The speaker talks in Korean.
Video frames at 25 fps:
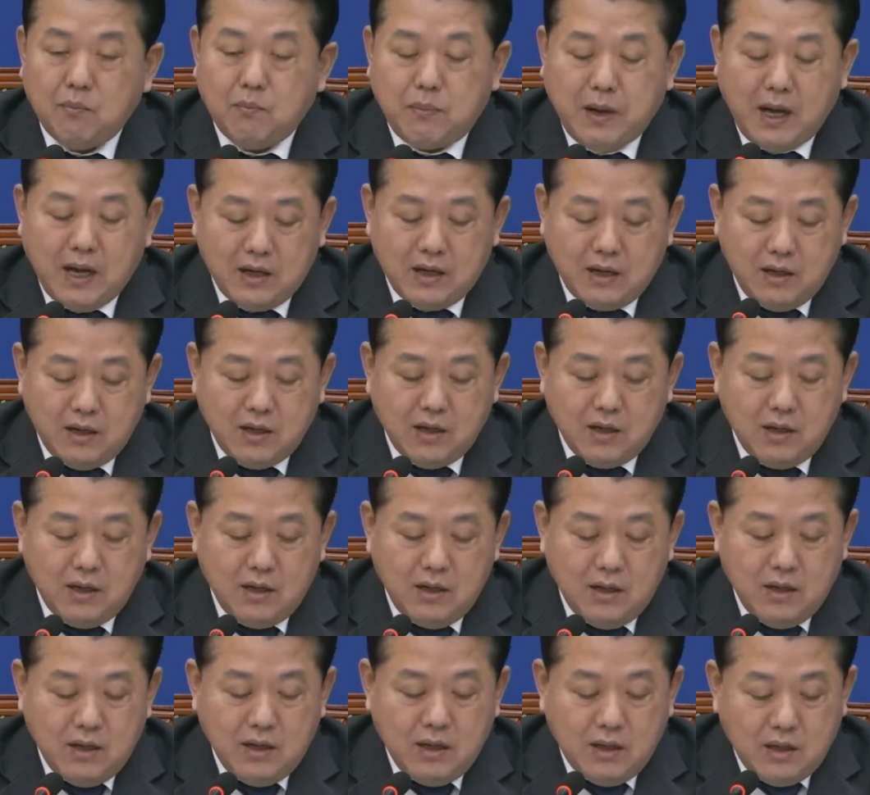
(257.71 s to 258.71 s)
판을
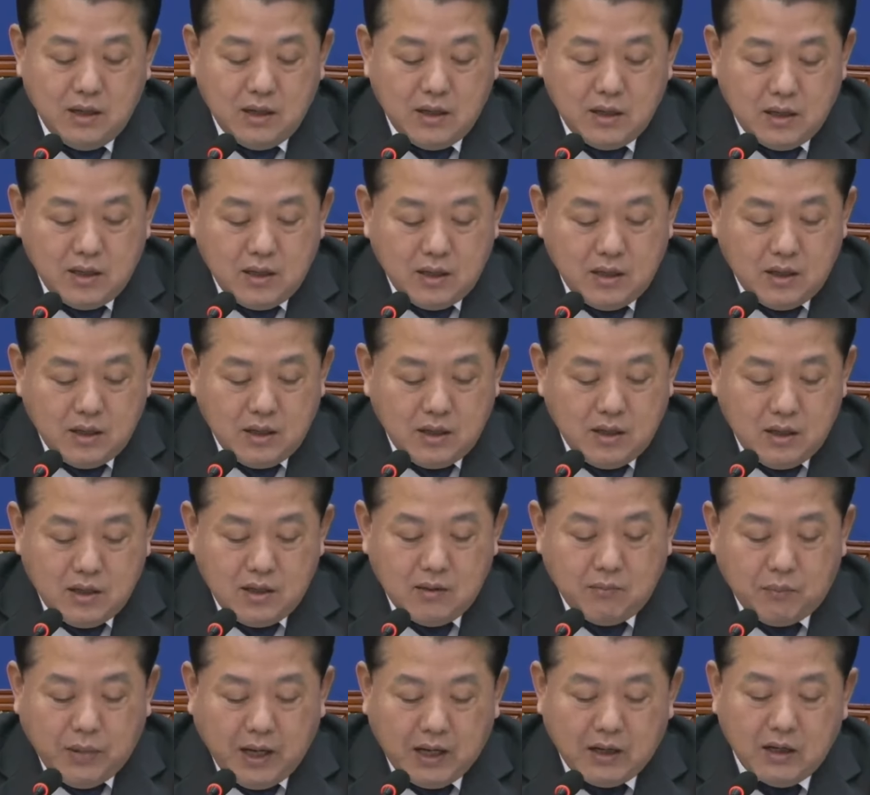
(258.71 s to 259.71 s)

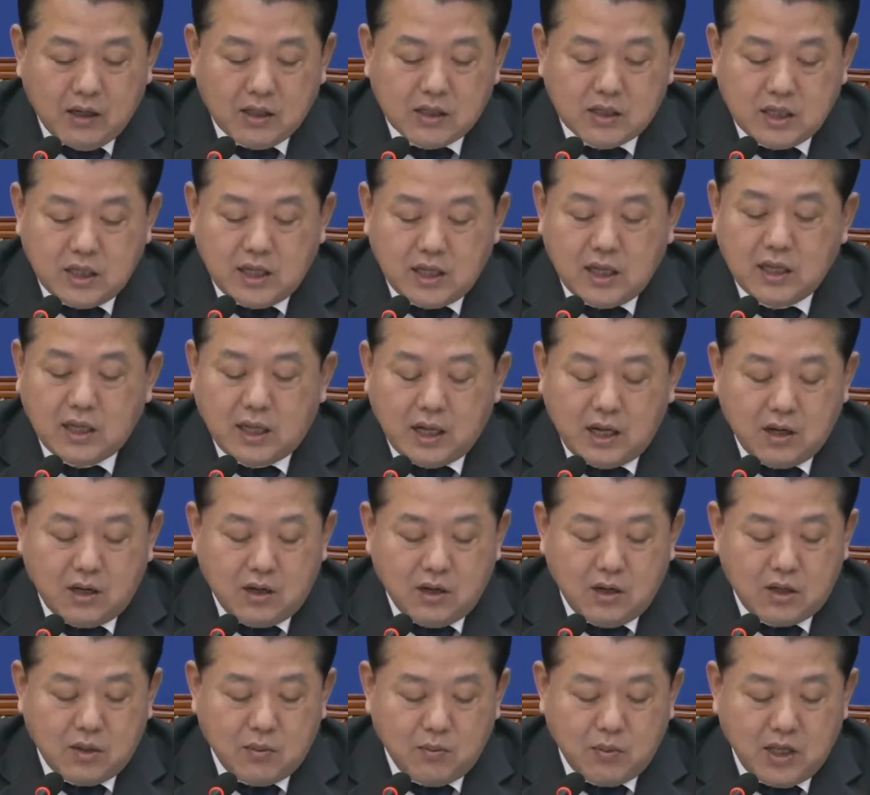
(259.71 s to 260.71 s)
판을 치게 될
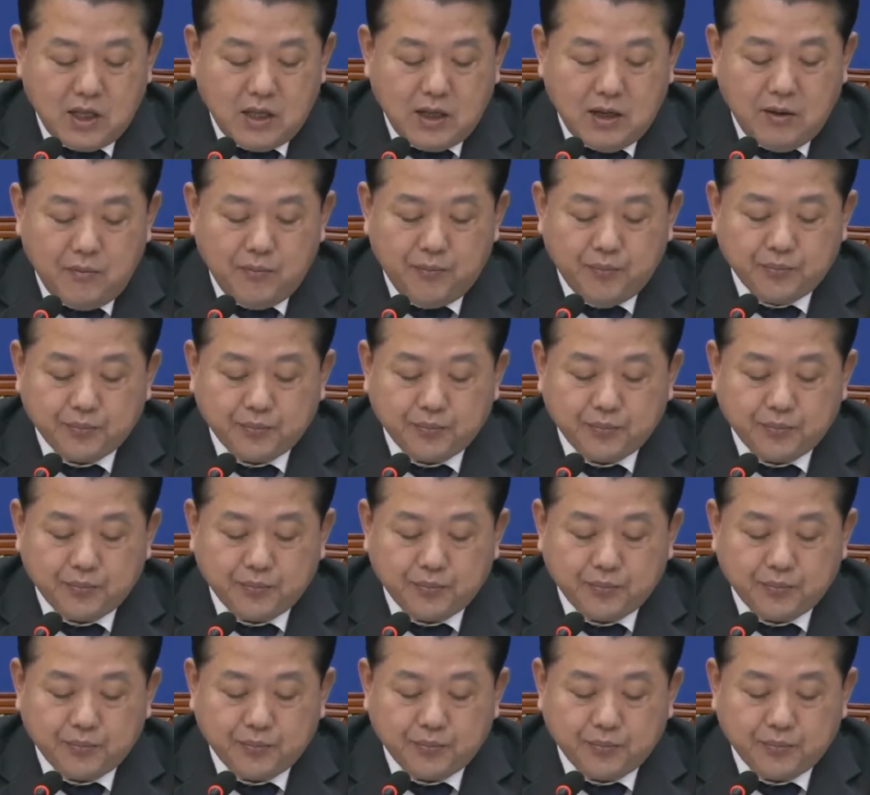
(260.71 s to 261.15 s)
것입니다.